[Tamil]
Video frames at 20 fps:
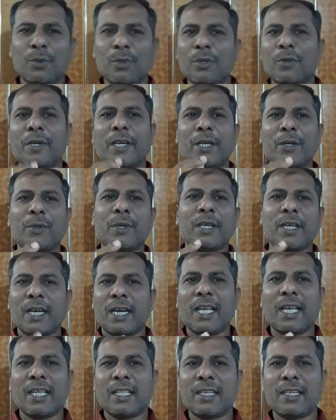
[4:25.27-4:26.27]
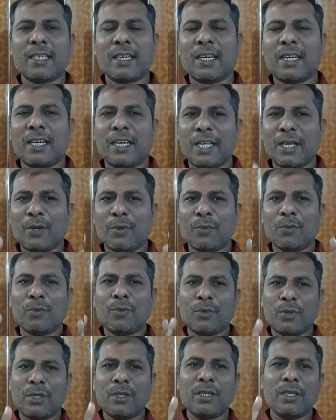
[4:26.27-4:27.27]
ஒரு வழி கூட கிடையாதுன்றல நீங்கள்
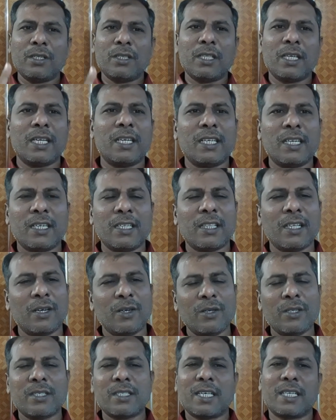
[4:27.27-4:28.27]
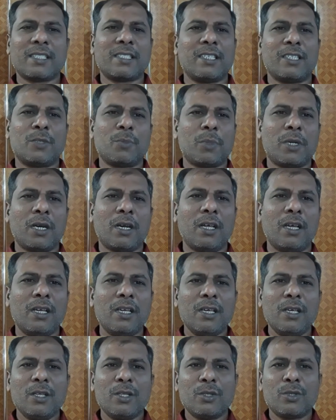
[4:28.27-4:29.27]
ஒன்று தேர்ந்தெடுத்தாலும் சக்ஸஸ் பண்ணலாம்
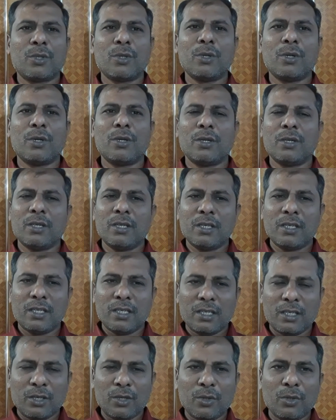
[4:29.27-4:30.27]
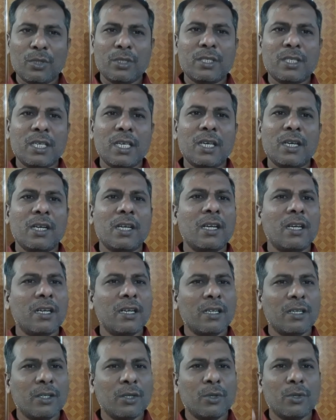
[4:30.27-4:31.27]
ஸோ யோசியுங்கள்
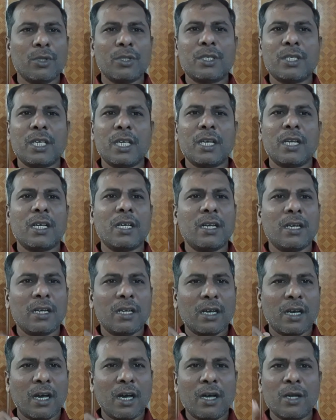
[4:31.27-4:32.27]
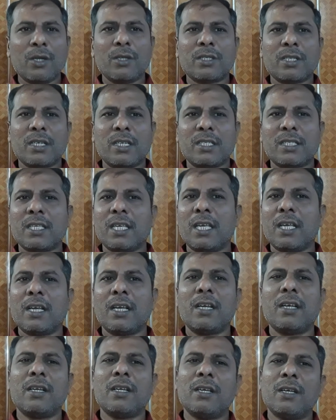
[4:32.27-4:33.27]
யோசியுங்கள் ஆலோசனை
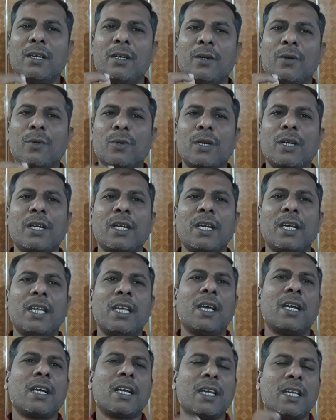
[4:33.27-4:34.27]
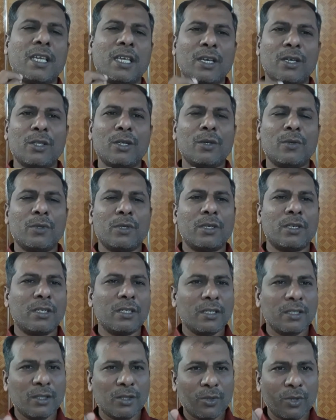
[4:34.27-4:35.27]
செய்யுங்கள் உடனடியாக ஏதோ ஒன்று
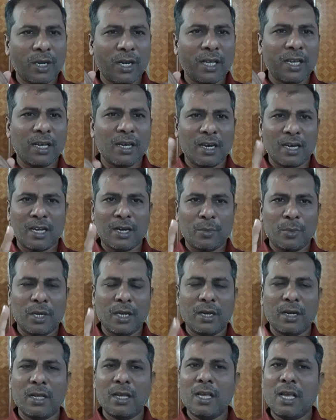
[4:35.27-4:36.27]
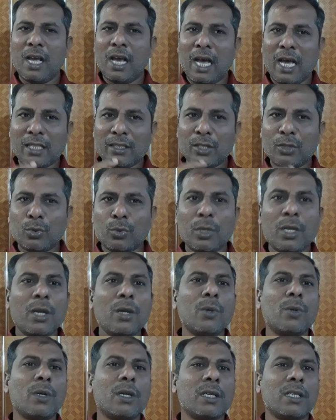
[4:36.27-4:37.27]
தொழிலை ஆரம்பிங்கள் அந்த
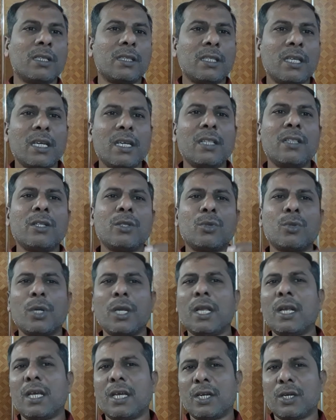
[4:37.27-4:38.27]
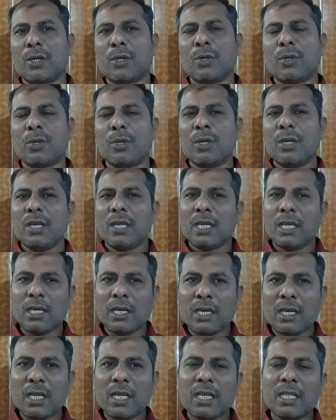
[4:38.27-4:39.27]
தொழில் உங்களுக்கு தெரிந்த தொழிலாக இருக்கணும்
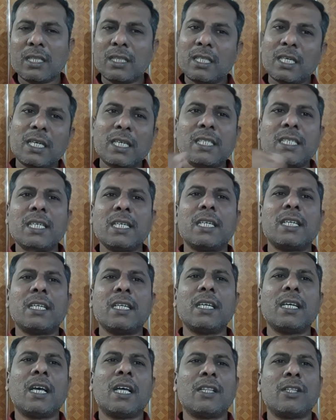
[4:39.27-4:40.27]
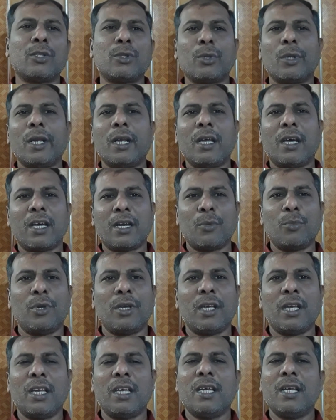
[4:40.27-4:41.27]
இல்லை தெரிஞ்சுக்கிட்டு அந்த தொழிலை
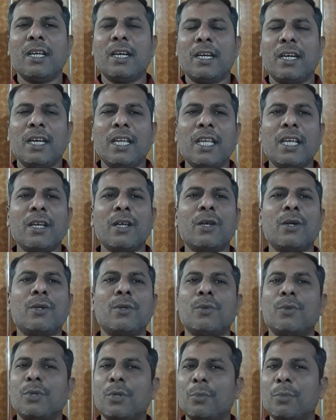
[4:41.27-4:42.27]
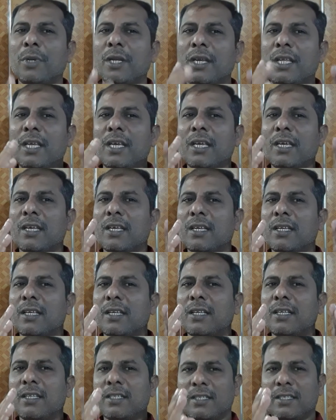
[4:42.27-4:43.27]
ஆரம்பிங்க நீங்களும் ஒரு பெரிய
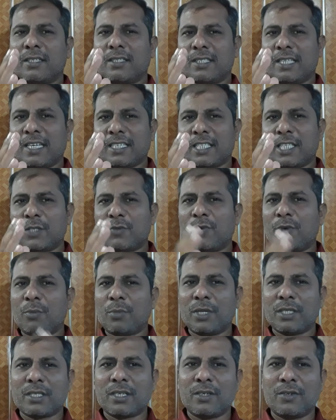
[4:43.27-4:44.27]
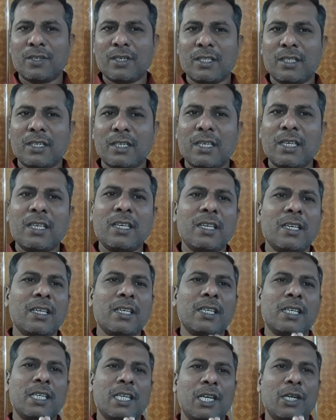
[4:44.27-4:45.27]
சக்ஸஸ்ஃபுல் பர்சனாக வர்றதுக்கு
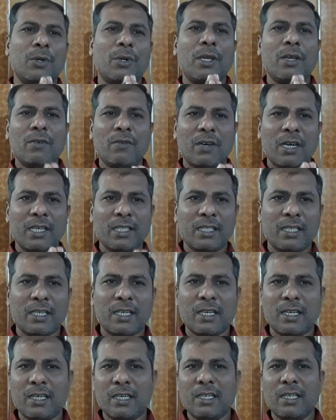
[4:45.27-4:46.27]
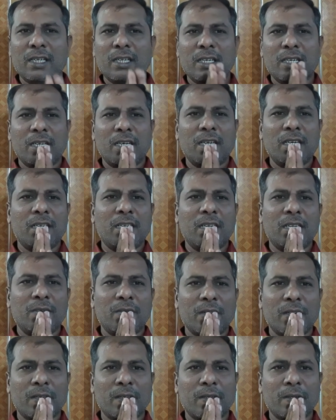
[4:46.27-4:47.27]
என்னுடைய வாழ்த்துக்கள் நன்றி
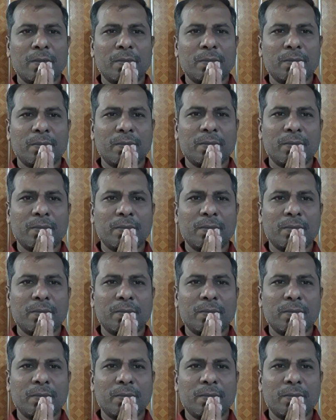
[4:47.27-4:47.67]
வணக்கம்